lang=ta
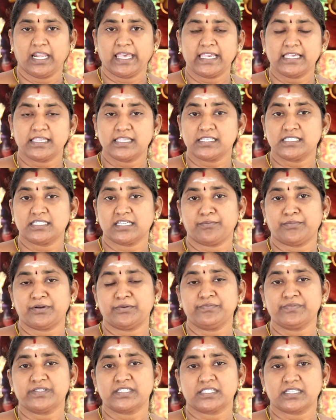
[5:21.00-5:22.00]
லிகித
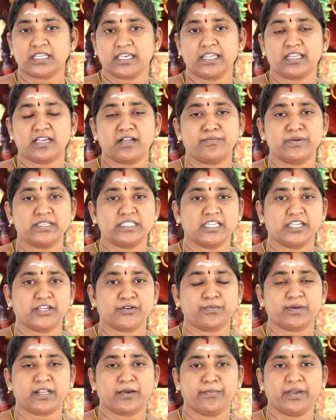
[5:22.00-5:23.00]
ஜபம் ஸ்ரீராம
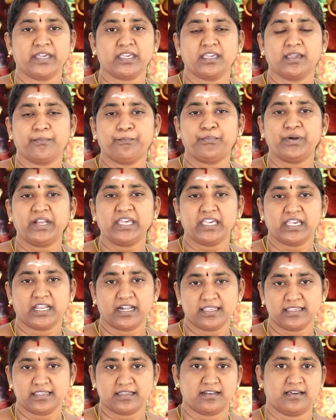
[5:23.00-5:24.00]
ஜெயம் நம்ம எப்படி
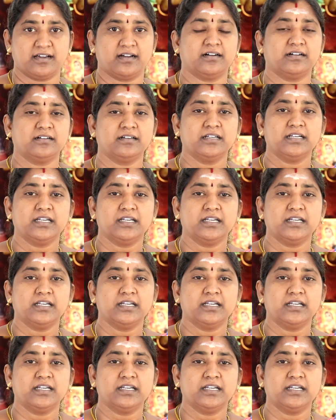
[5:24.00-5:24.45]
எழுதலாம்